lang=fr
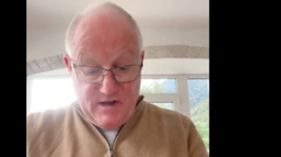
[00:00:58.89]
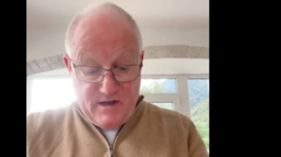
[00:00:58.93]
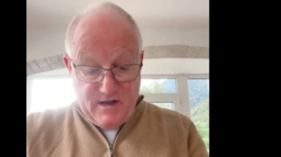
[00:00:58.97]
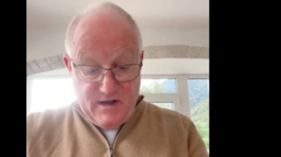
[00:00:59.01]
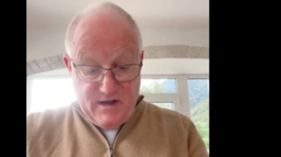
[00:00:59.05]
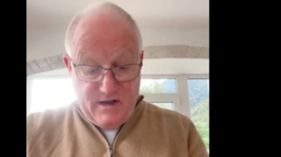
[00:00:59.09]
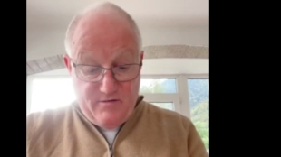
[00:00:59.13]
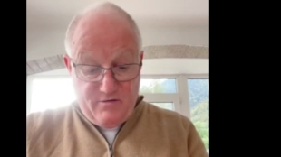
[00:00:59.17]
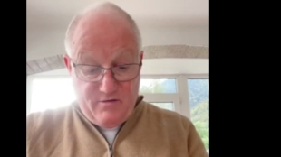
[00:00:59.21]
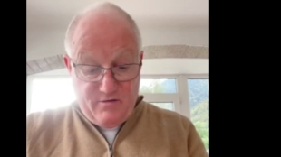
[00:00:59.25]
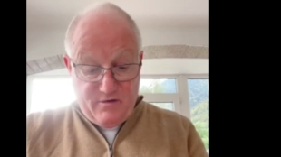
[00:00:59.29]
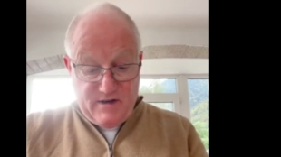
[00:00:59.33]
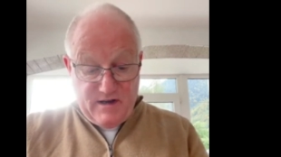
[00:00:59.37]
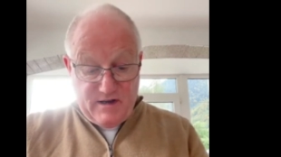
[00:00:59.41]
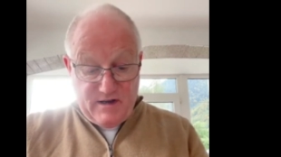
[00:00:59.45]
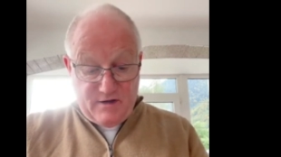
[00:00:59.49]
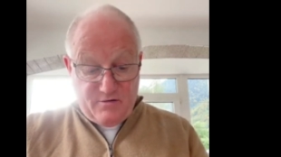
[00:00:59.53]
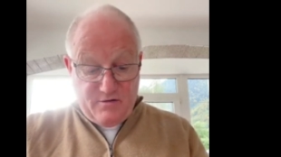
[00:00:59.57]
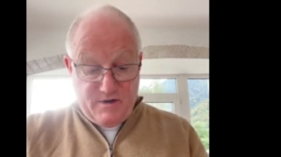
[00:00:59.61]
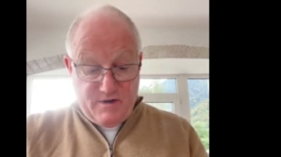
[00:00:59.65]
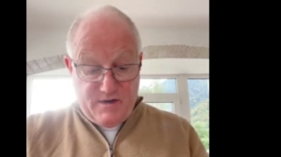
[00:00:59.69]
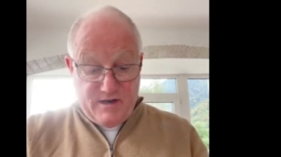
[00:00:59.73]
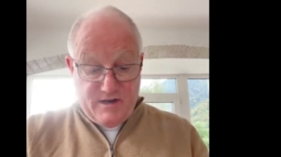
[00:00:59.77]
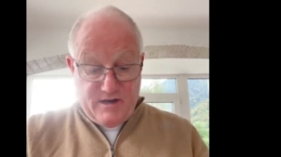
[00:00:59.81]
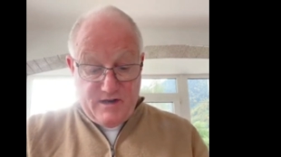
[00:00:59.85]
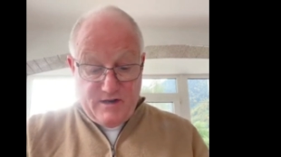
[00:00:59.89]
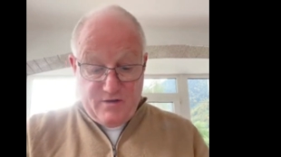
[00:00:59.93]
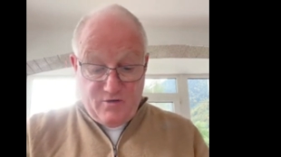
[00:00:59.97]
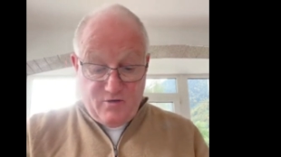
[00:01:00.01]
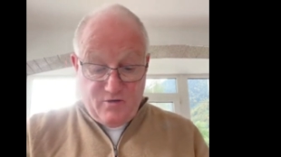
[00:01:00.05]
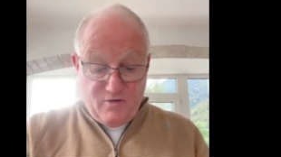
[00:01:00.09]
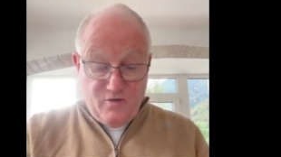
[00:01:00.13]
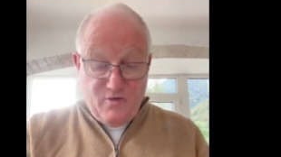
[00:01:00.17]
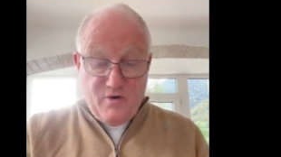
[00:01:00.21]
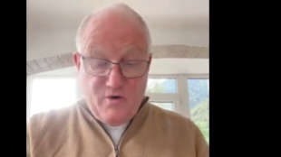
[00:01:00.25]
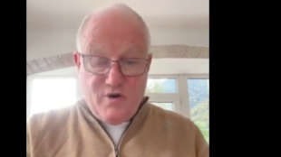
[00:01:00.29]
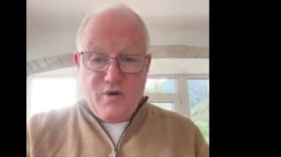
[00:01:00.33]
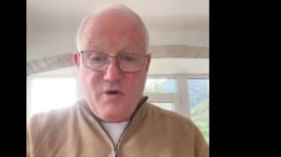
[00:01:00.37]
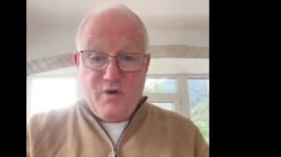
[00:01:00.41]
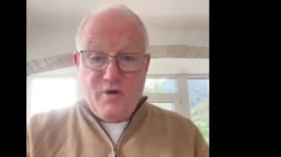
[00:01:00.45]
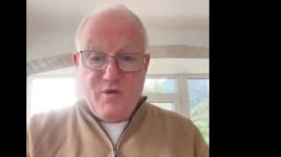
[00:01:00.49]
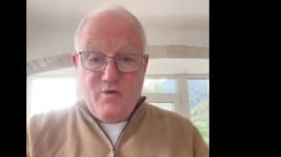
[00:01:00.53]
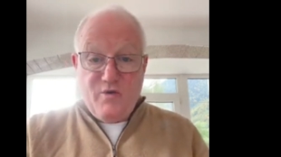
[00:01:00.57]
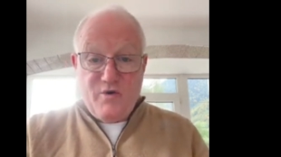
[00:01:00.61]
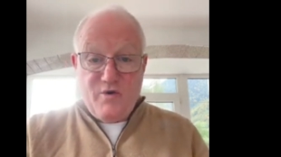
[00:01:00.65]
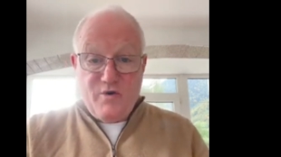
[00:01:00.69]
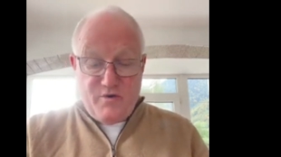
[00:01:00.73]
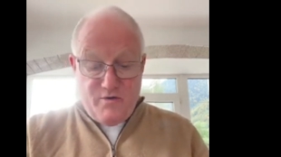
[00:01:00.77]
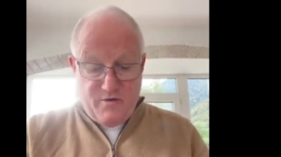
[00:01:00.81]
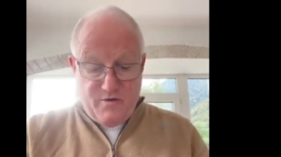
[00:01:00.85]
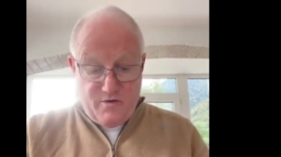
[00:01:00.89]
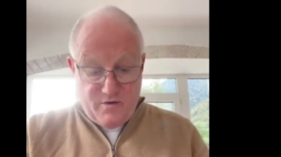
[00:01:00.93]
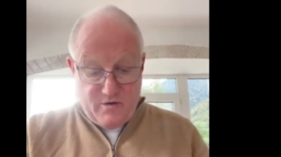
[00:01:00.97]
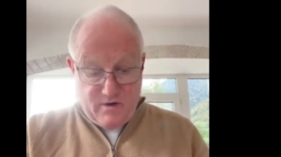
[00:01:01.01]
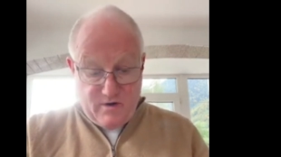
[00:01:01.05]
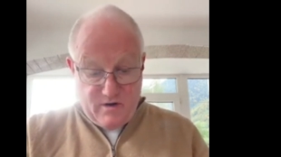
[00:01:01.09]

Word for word: et vous détruirez tout leur haut lieu.